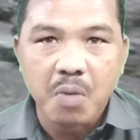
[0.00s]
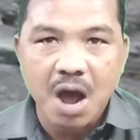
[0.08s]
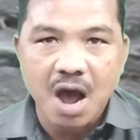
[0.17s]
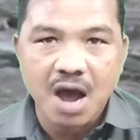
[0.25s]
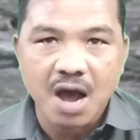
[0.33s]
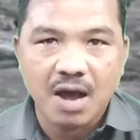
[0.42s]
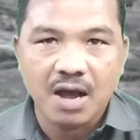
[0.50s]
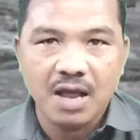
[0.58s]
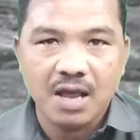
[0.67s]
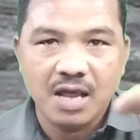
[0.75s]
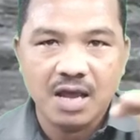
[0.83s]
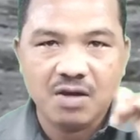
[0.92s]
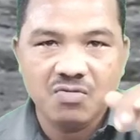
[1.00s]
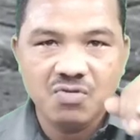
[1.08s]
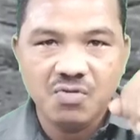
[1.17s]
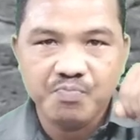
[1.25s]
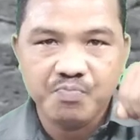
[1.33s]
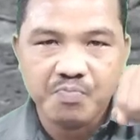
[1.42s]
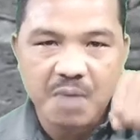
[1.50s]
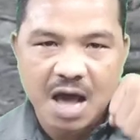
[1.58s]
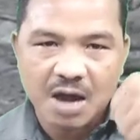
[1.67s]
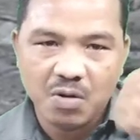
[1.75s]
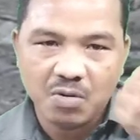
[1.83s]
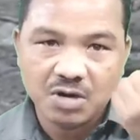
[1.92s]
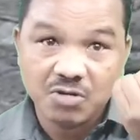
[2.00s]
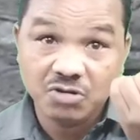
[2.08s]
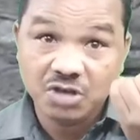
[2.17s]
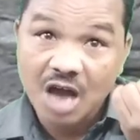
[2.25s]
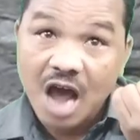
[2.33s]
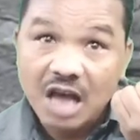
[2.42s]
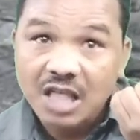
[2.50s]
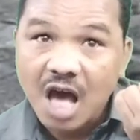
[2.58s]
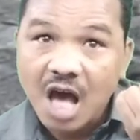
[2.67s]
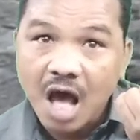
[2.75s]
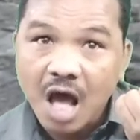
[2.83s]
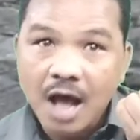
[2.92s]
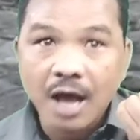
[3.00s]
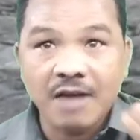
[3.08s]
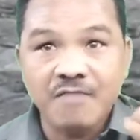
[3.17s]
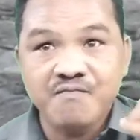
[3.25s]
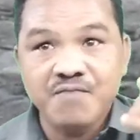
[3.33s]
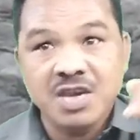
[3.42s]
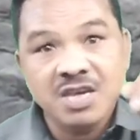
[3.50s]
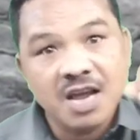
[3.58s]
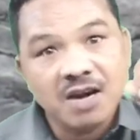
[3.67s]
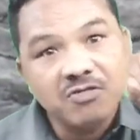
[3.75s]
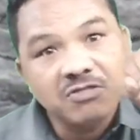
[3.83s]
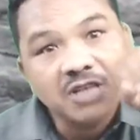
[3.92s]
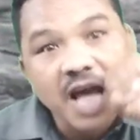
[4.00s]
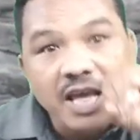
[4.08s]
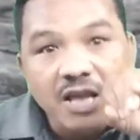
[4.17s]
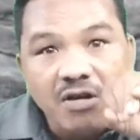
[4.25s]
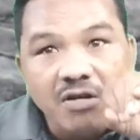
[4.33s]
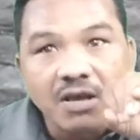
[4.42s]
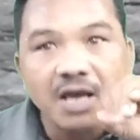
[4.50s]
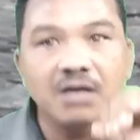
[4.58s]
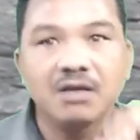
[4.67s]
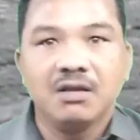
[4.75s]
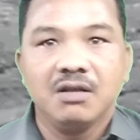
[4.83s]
পা একটু পালকটাও সাদা আর পিঠটা একটু সাই রঙের